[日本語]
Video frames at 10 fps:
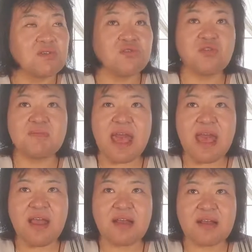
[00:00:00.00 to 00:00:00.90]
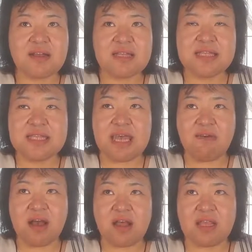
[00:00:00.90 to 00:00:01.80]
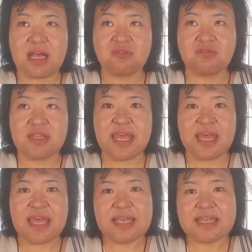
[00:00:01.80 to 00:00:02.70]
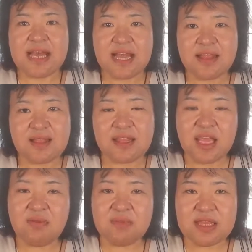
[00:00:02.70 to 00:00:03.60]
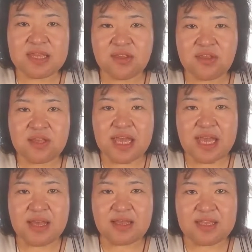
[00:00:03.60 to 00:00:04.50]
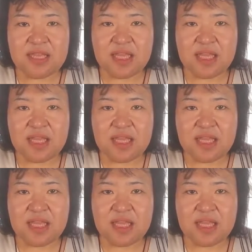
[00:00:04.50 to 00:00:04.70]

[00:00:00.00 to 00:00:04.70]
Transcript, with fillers: 夢ではなくて、やっ、実現し